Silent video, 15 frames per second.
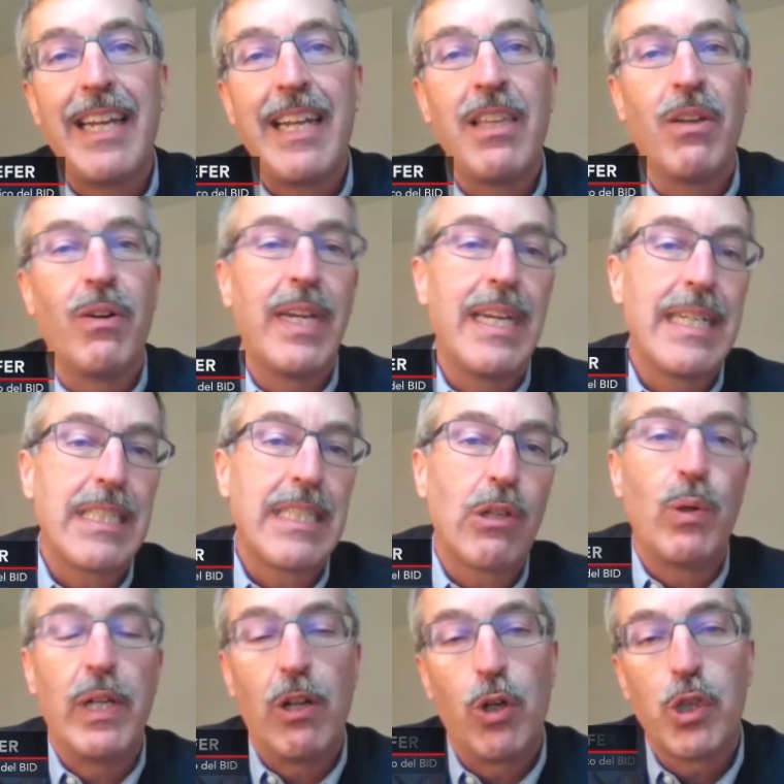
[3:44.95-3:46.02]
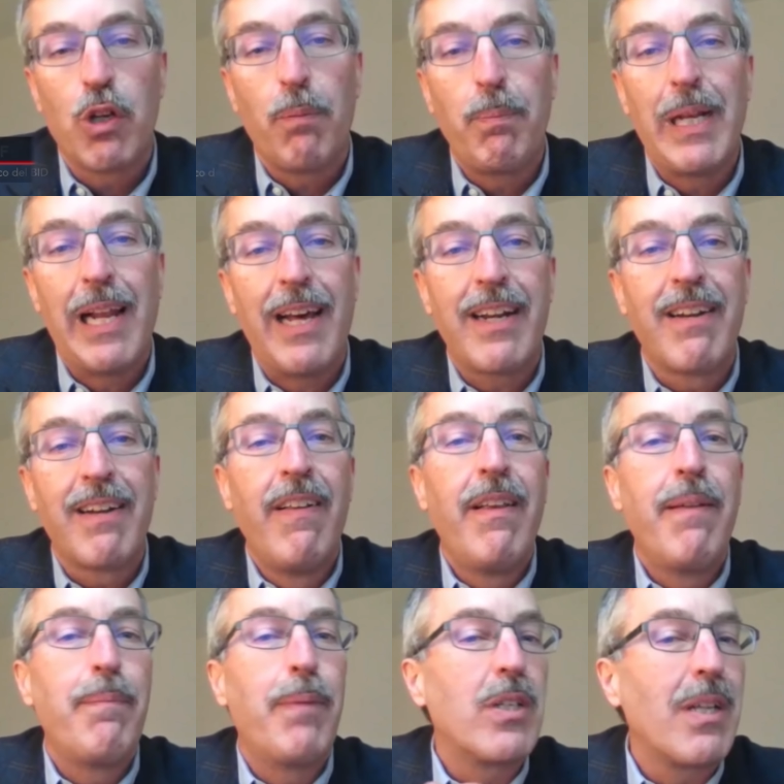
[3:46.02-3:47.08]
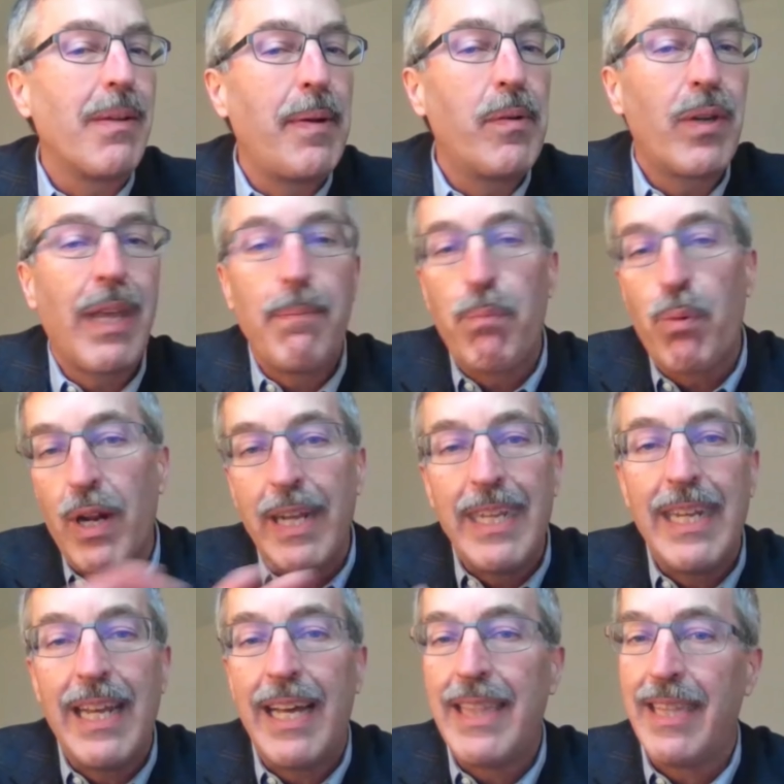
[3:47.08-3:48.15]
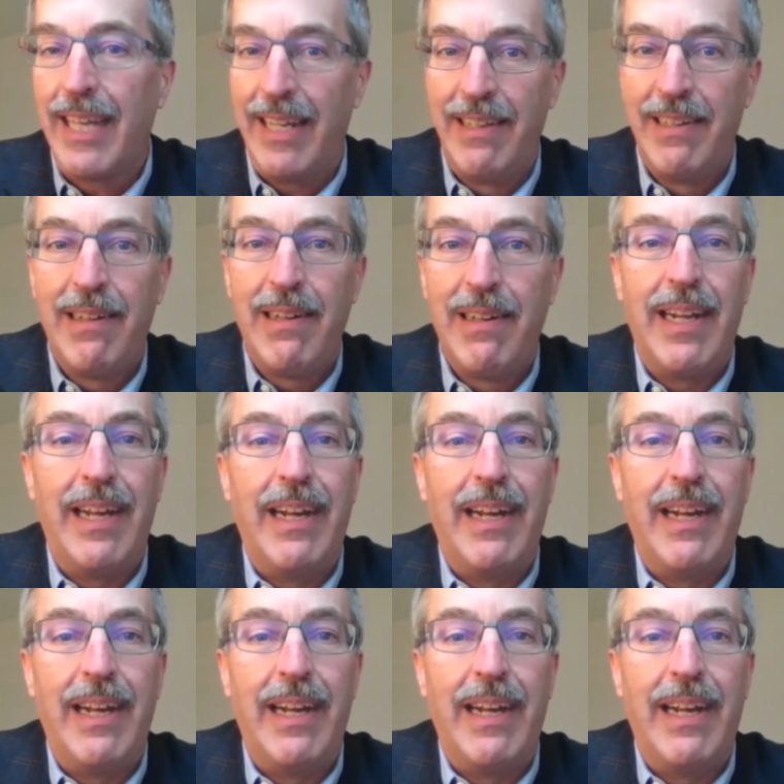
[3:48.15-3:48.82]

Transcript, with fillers: caído esto o el otro pilar, pero sabemos que por ahí anda.